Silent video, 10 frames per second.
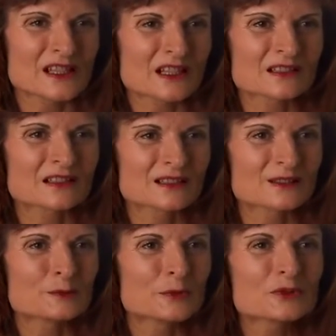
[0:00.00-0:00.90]
sagen,
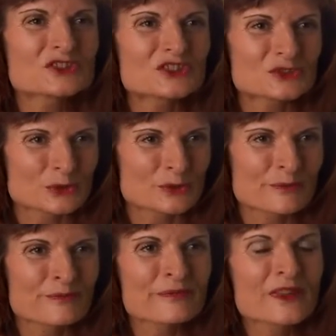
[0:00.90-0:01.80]
äh, bewusstes
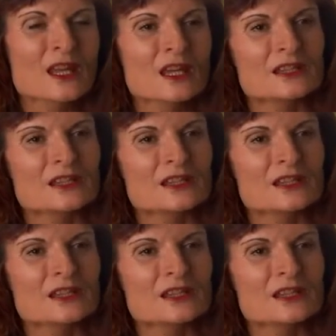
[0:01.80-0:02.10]
Üben,